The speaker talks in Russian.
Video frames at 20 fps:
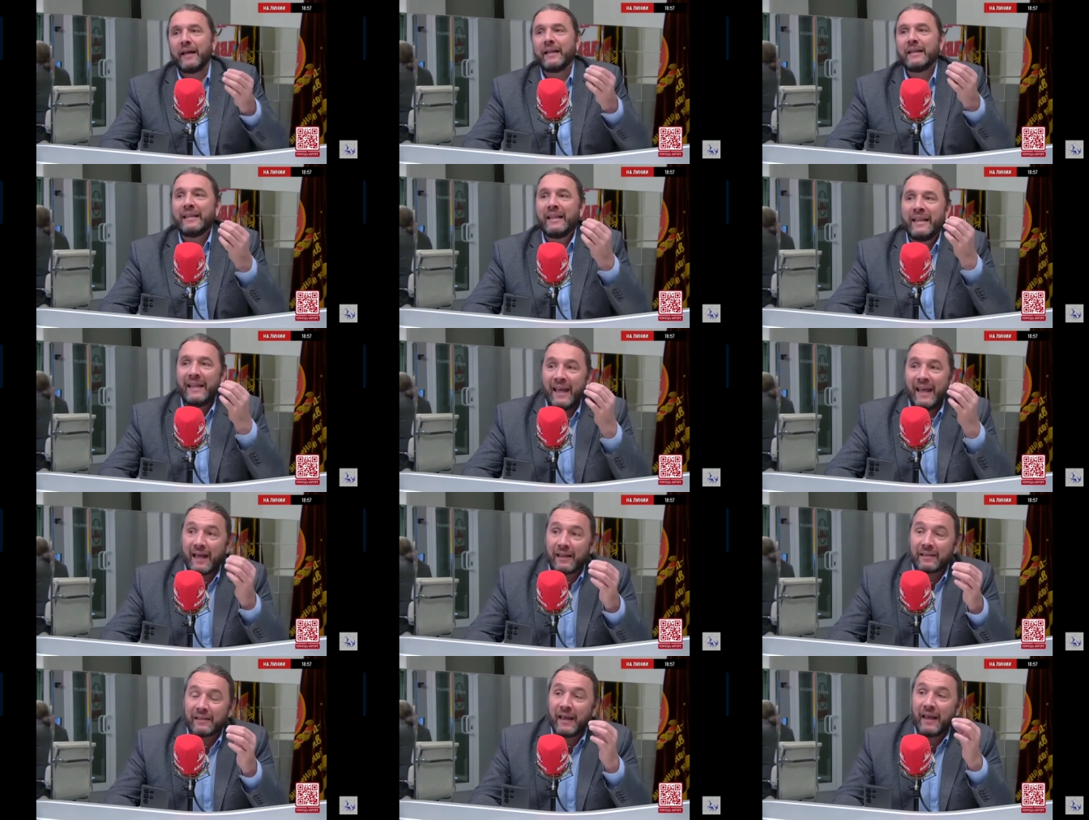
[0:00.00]

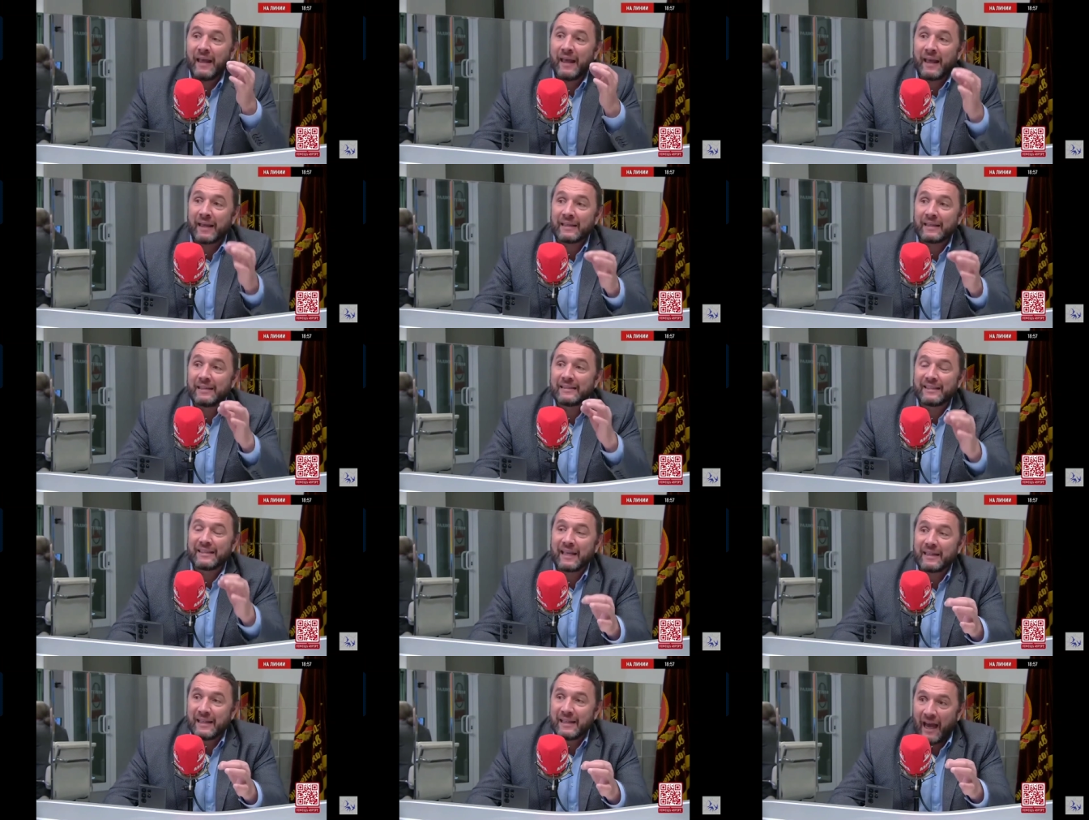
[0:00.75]
Нет этой
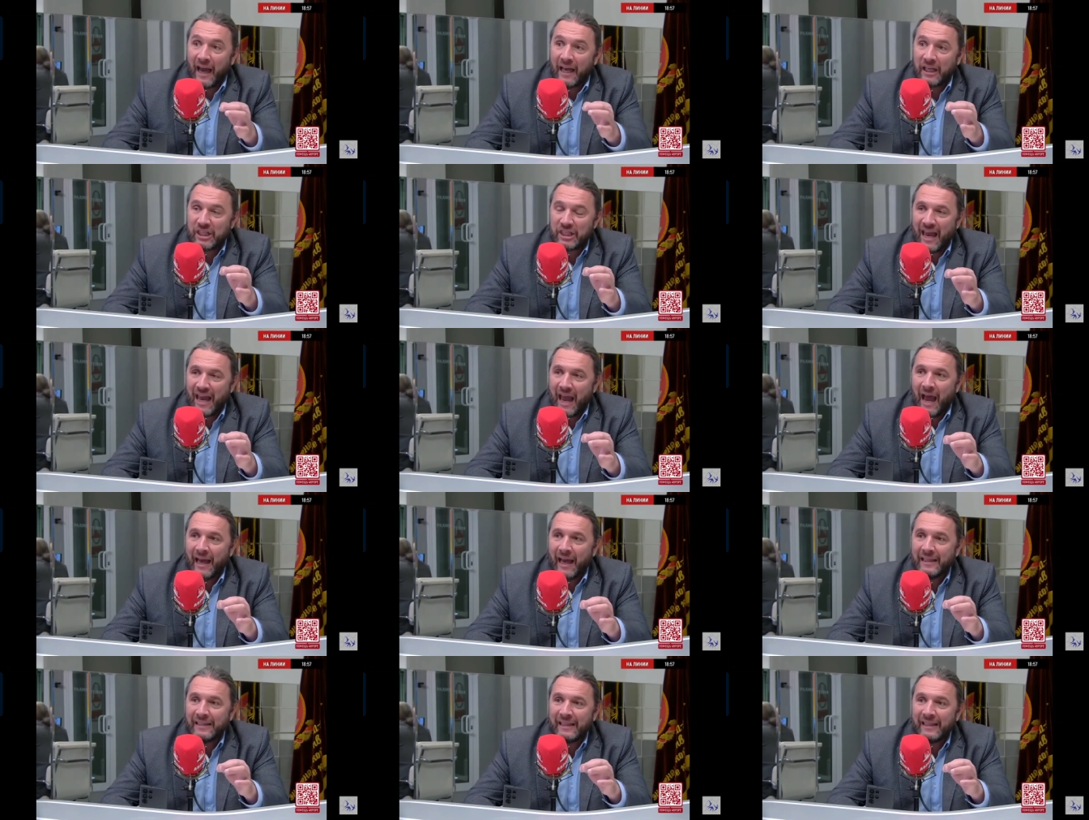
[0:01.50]
задачи.
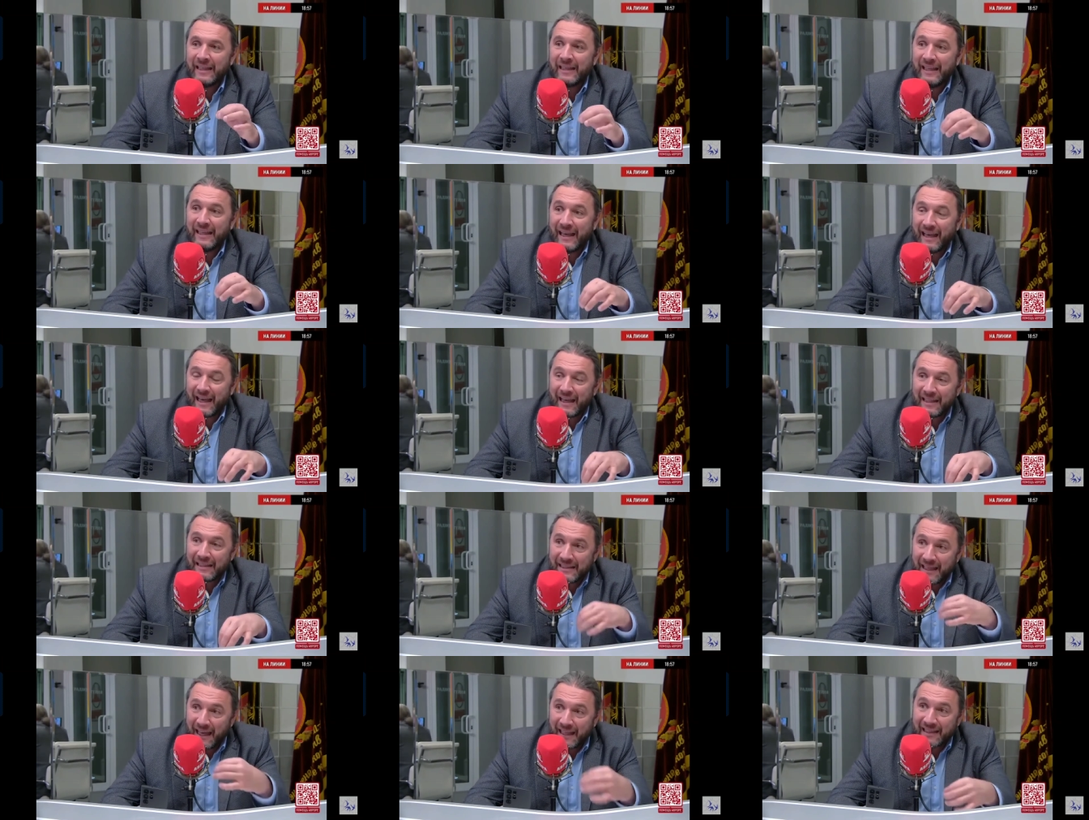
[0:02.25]
Они не
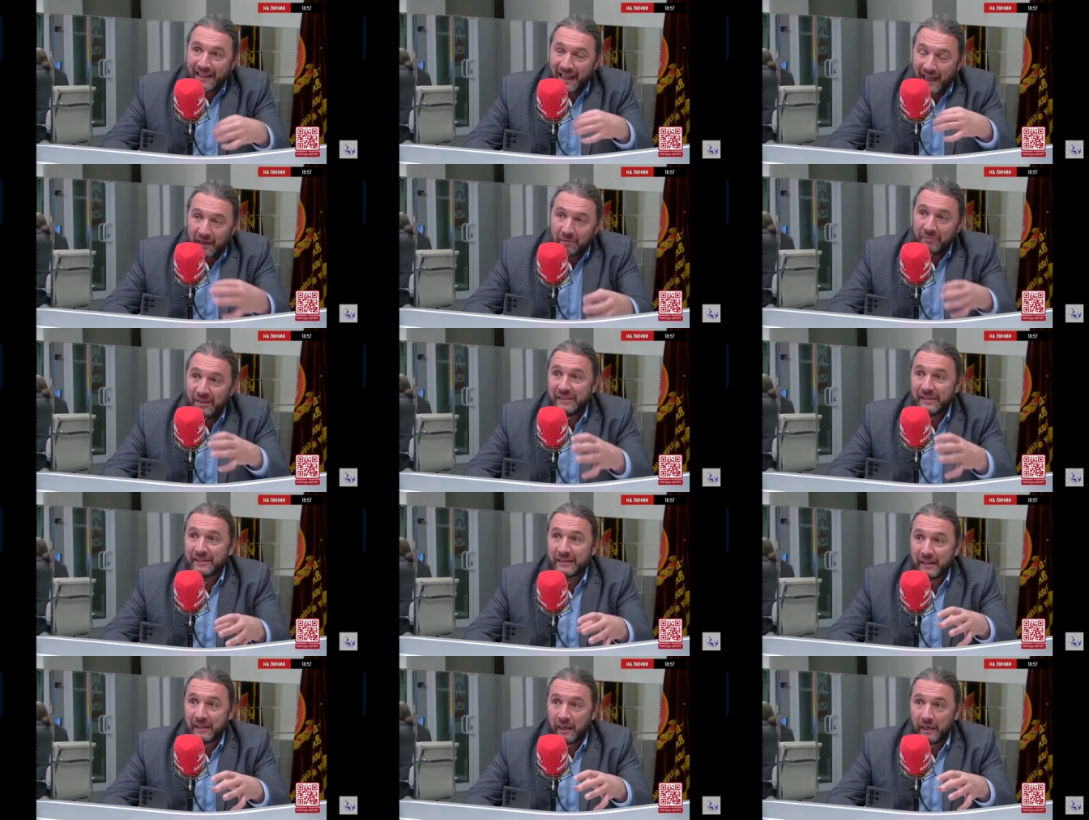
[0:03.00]
хотят
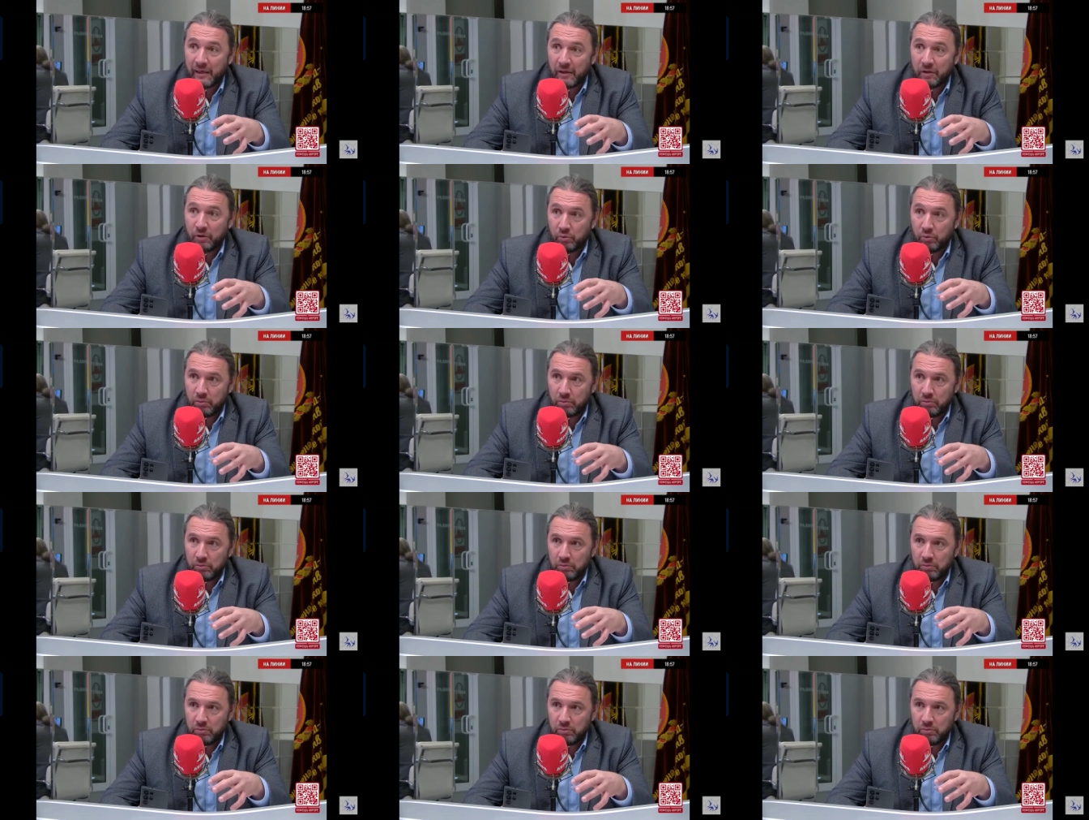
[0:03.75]
кормить страну.